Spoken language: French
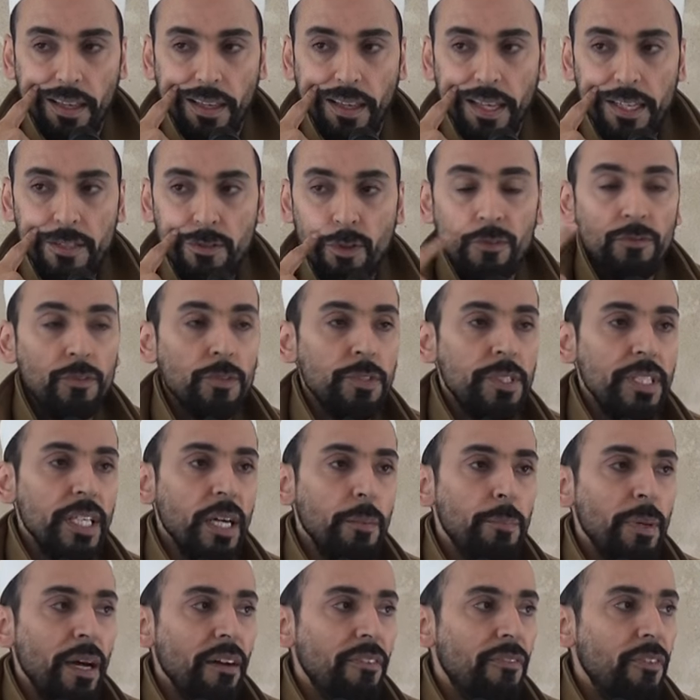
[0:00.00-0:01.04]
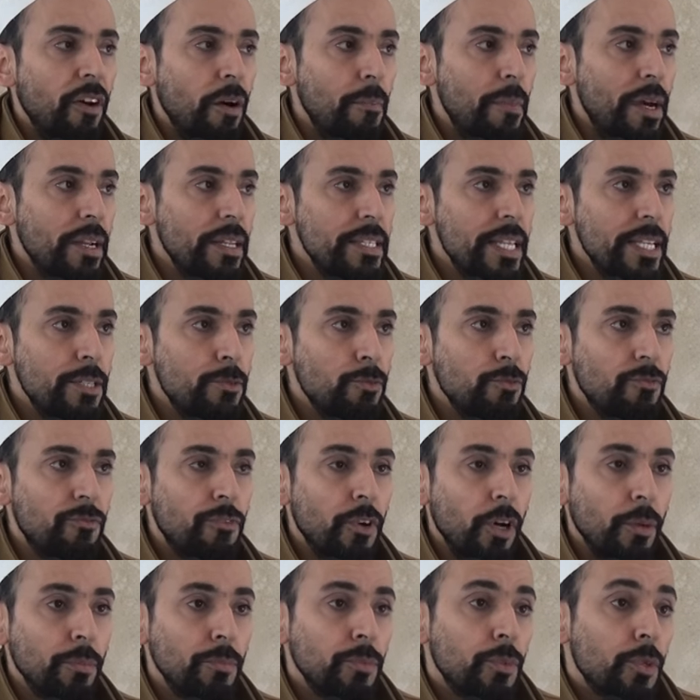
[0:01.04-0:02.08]
Qu'est-ce qu'on veut dire par formaliser sous
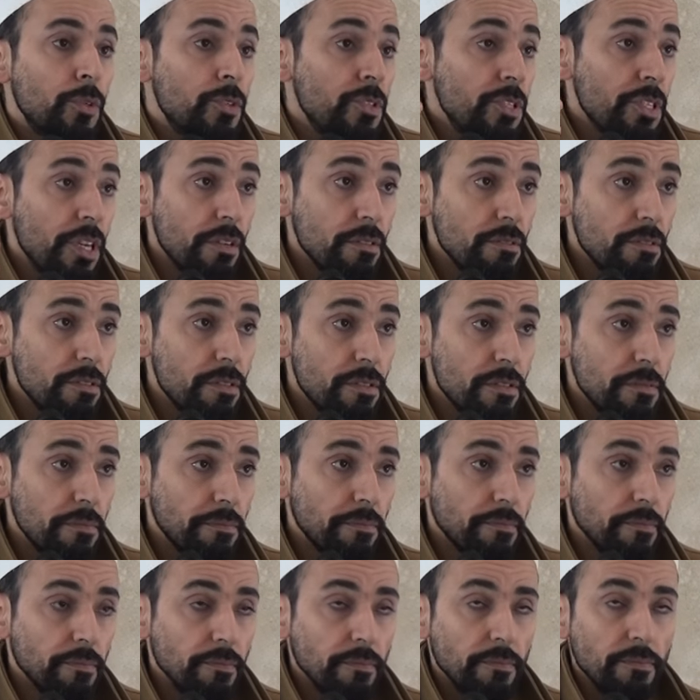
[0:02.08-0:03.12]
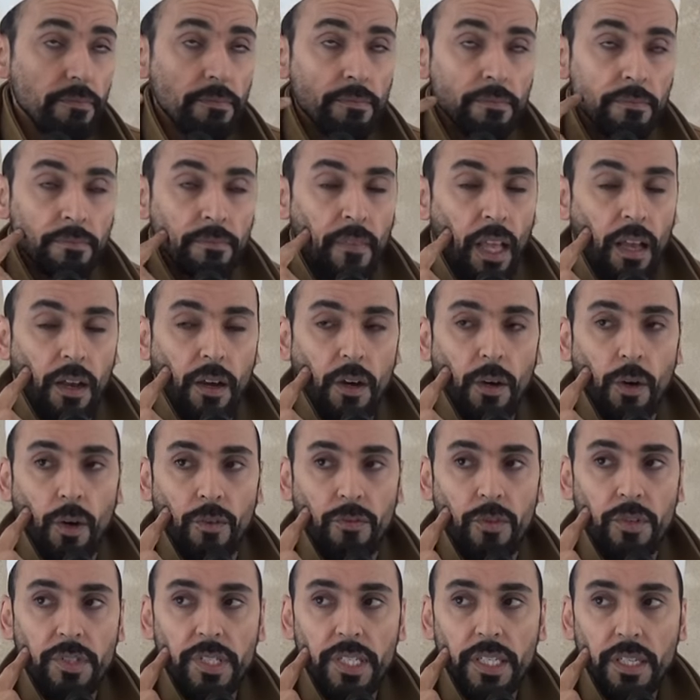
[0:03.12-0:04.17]
forme de science On
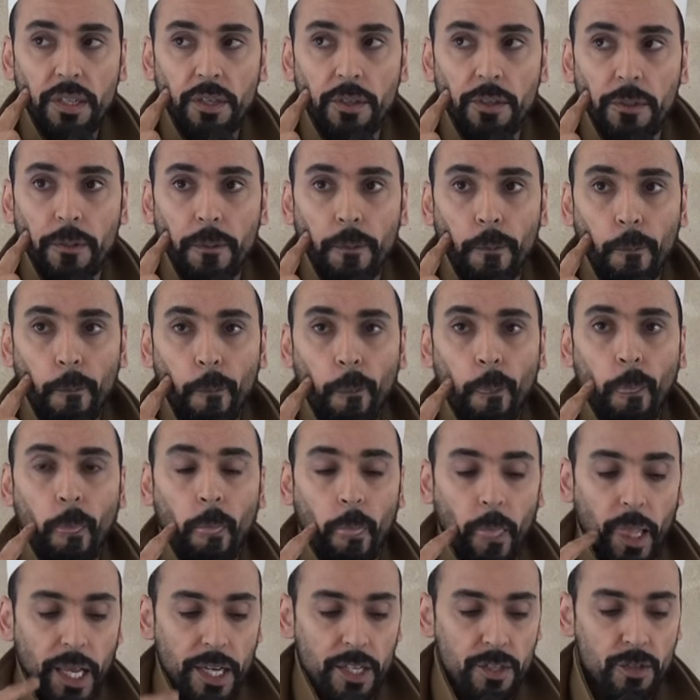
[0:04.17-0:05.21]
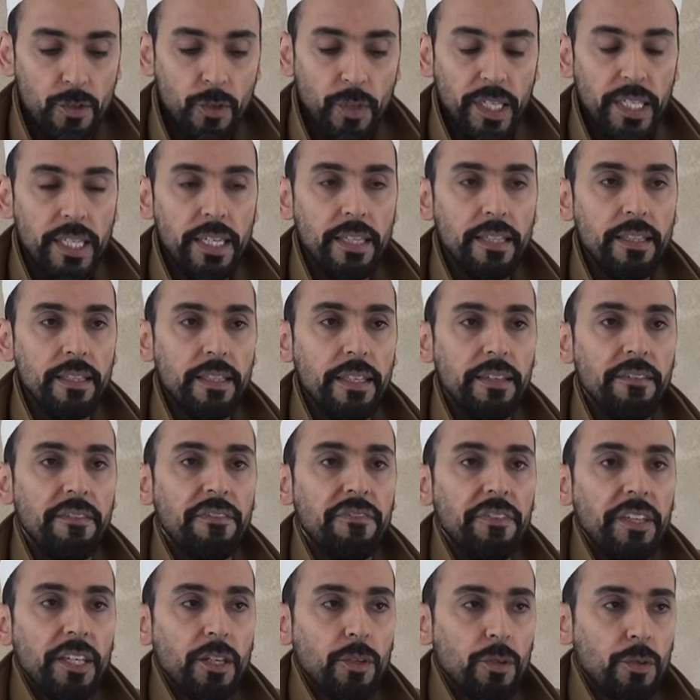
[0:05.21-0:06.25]
veut dire que ce qui était
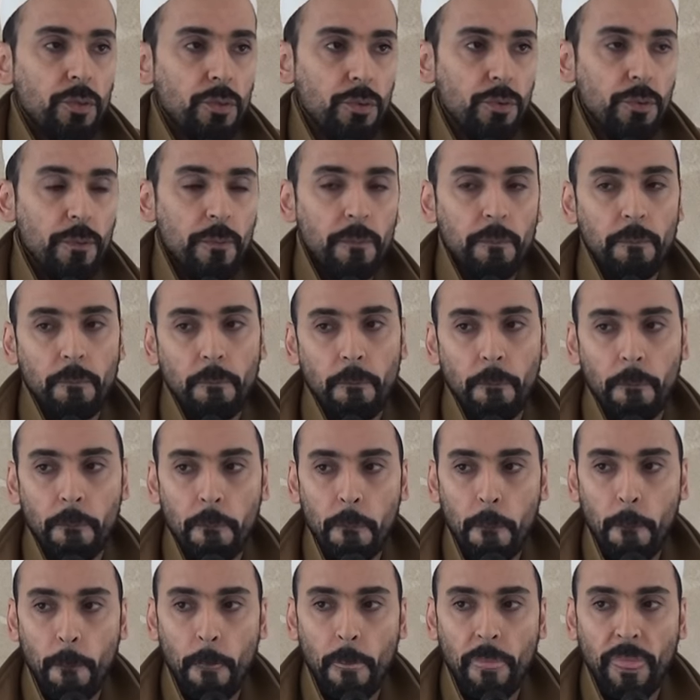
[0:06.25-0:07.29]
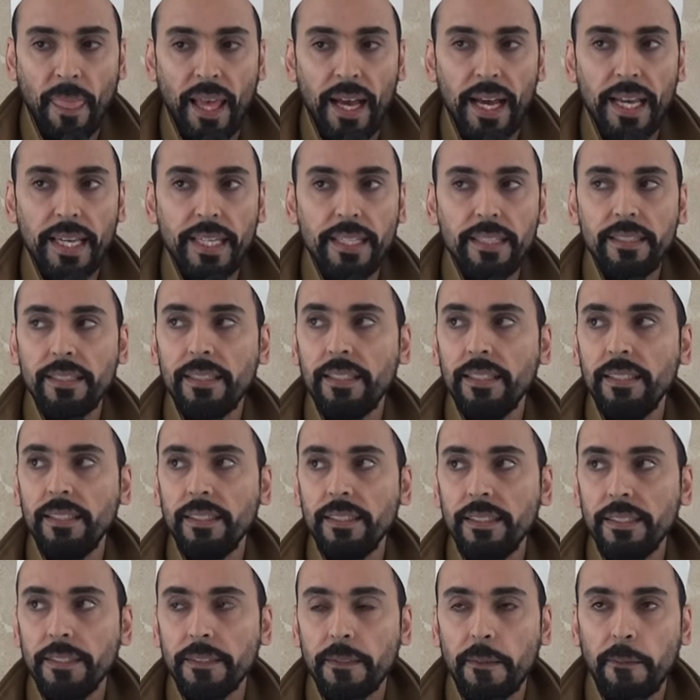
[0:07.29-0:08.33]
vécu a
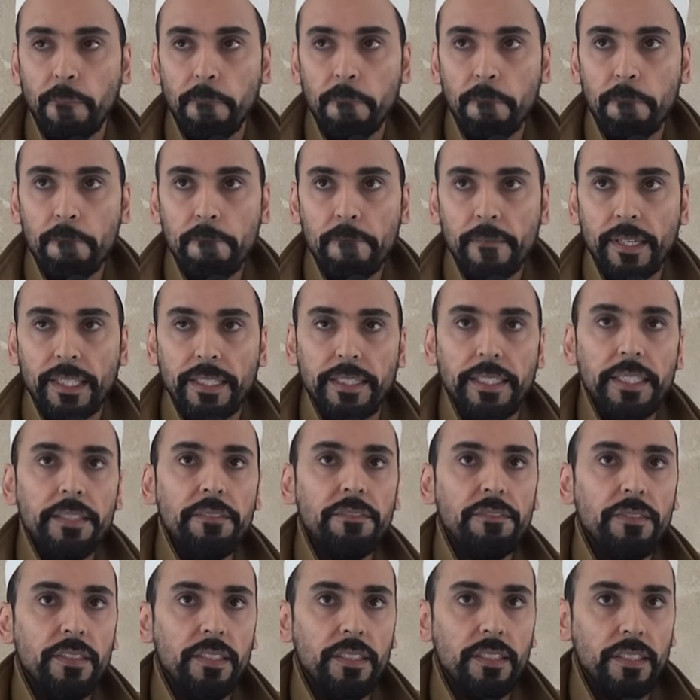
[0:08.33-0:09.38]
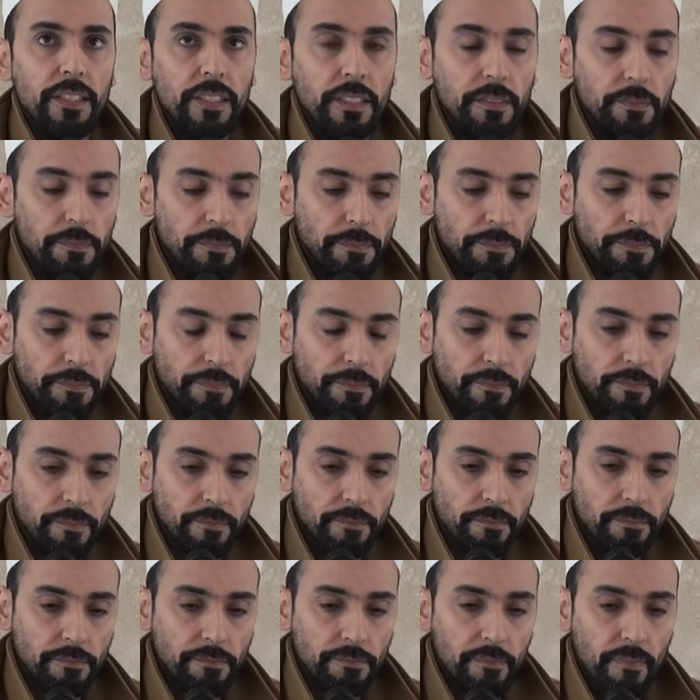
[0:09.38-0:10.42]
été défini
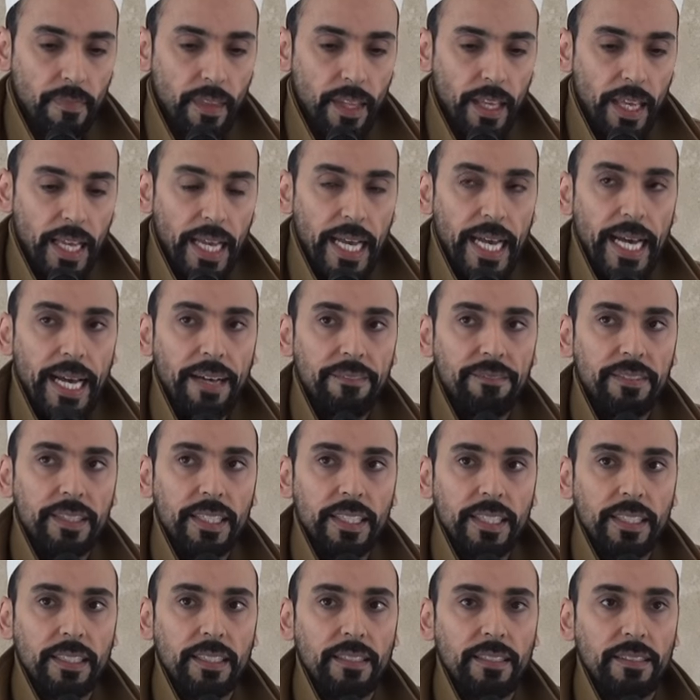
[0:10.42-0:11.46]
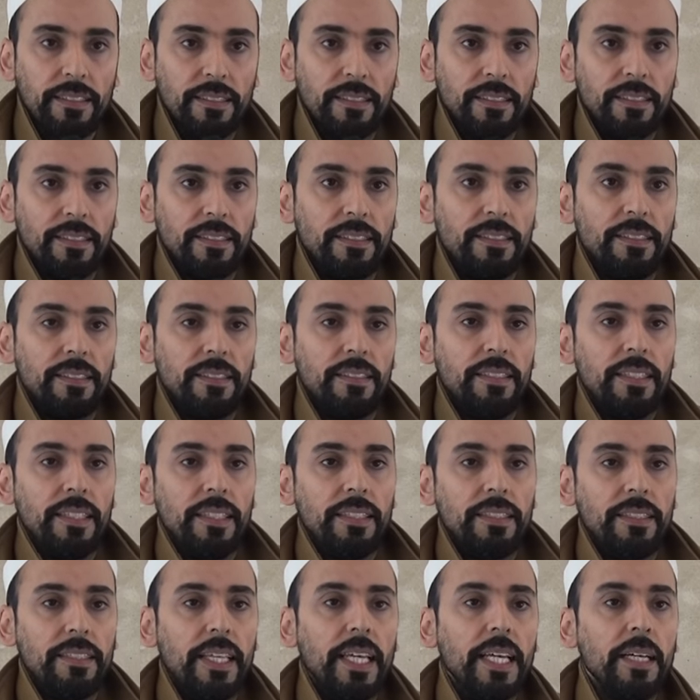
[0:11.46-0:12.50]
avec
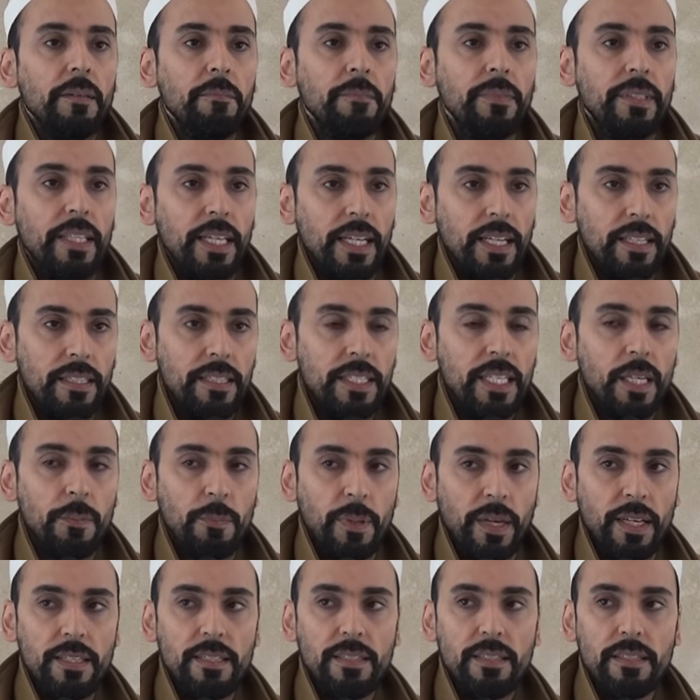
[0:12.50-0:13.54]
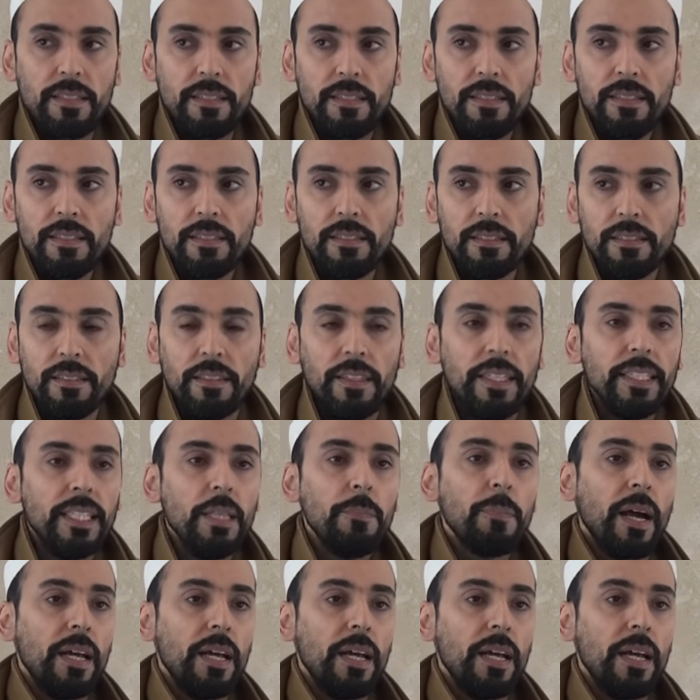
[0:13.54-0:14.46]
des termes techniques précis et des